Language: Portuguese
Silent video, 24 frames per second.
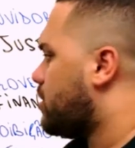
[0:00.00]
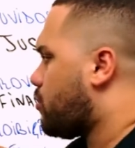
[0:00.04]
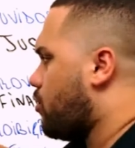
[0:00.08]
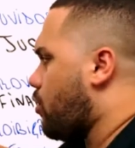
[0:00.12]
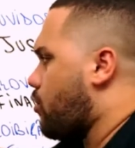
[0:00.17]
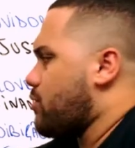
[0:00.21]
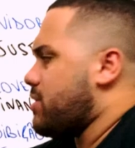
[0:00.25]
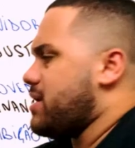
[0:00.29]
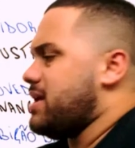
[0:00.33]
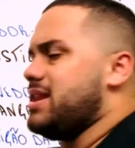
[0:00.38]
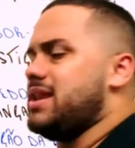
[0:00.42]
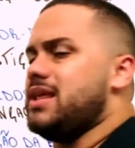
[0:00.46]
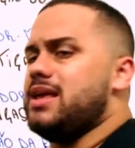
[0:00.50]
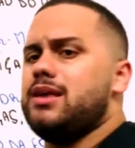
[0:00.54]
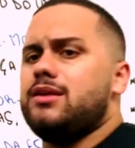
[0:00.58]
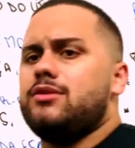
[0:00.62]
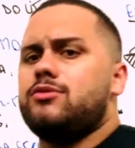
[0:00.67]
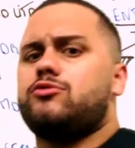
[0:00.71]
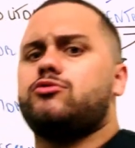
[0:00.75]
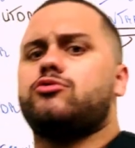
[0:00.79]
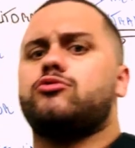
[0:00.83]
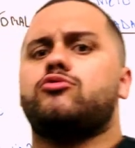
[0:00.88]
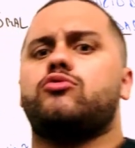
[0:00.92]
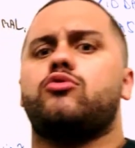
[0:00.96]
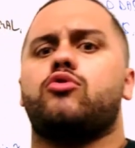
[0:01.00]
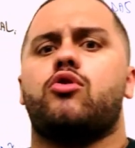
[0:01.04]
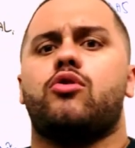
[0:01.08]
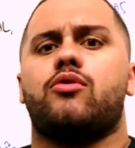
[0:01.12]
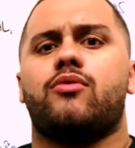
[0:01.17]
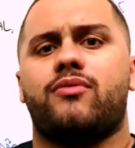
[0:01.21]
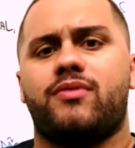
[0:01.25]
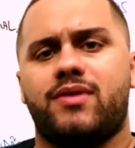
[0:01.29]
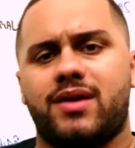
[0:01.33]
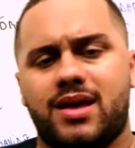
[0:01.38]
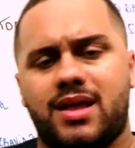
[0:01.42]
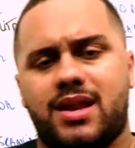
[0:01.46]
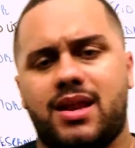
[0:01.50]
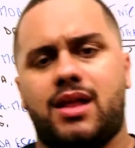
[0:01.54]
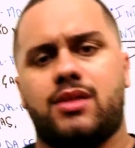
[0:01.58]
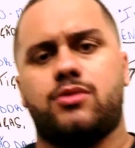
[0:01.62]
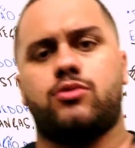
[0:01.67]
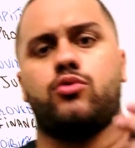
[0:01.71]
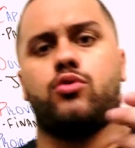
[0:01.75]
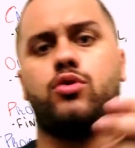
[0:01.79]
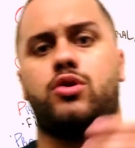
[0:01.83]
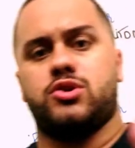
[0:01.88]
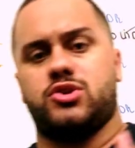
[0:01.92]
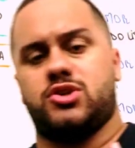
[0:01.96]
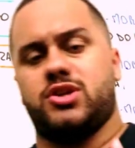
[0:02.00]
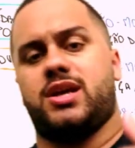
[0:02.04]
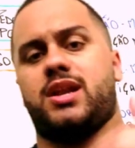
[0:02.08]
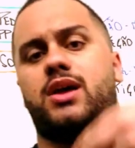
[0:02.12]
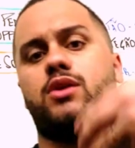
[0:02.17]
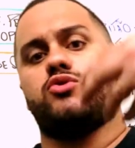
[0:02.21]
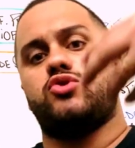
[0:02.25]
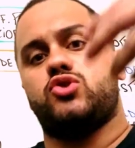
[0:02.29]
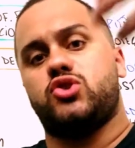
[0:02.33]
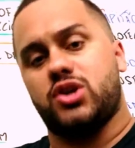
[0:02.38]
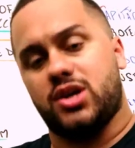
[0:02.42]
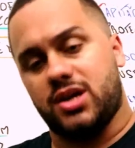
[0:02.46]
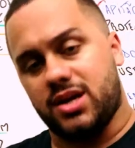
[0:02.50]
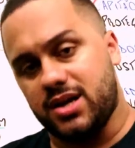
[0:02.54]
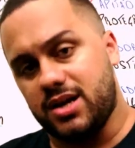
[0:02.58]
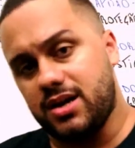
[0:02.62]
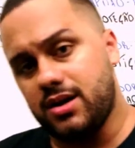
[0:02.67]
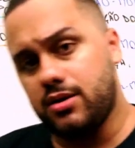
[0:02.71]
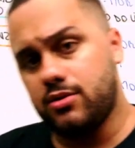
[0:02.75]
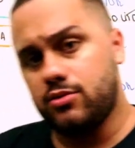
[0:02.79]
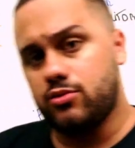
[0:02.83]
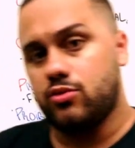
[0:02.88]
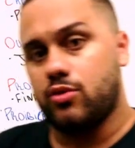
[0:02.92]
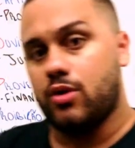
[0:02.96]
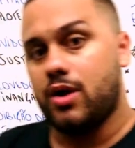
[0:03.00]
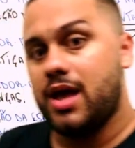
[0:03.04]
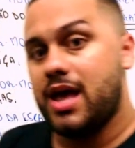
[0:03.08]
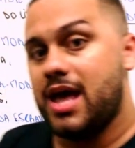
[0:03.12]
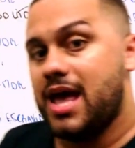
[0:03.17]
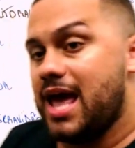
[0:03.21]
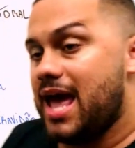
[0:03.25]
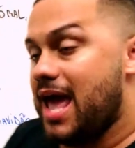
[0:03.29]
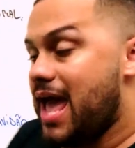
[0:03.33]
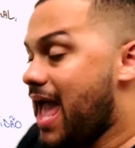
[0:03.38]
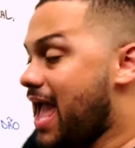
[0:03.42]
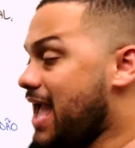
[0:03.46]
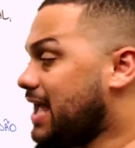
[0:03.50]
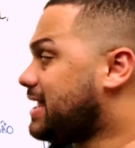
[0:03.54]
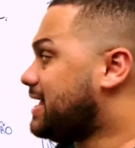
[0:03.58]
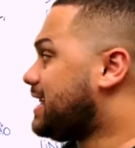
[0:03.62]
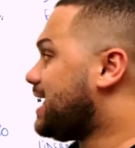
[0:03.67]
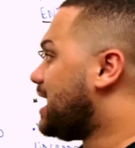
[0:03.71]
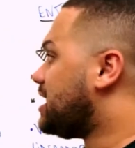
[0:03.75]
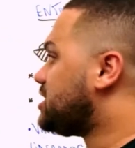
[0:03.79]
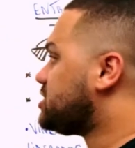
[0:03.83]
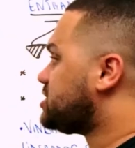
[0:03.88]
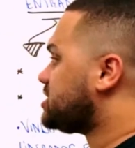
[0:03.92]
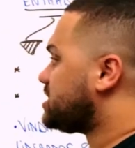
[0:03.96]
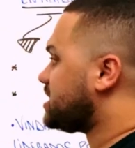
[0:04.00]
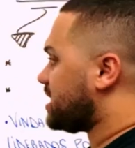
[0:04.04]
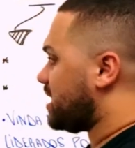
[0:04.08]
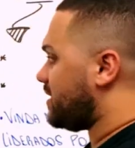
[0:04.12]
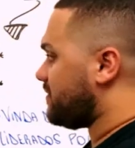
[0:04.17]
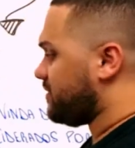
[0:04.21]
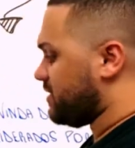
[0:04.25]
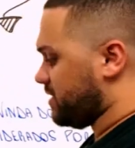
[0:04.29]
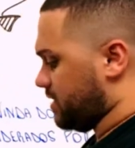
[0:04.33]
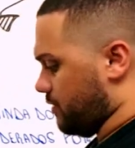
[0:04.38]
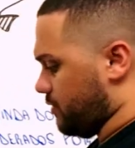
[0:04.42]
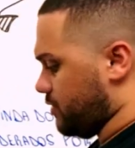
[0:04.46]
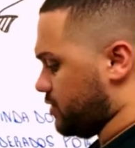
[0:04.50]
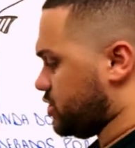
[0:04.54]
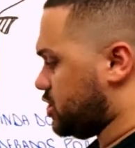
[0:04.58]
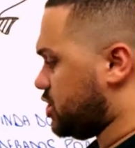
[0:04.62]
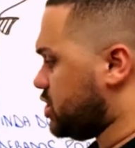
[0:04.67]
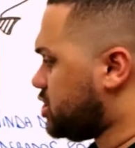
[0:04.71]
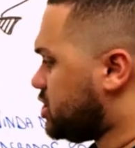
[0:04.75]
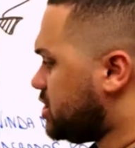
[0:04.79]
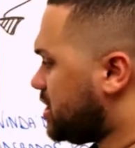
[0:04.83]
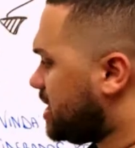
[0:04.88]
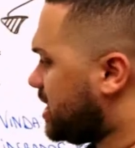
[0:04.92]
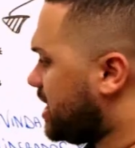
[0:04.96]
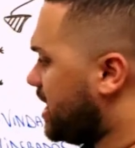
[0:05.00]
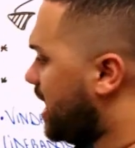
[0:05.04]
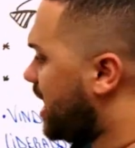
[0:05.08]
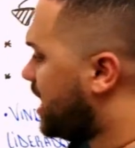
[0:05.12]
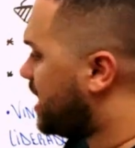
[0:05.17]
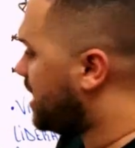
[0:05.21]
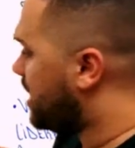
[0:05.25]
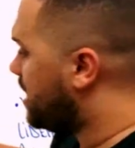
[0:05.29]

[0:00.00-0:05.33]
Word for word: com o início do governador geral chegando é que a escravidão indígena, que era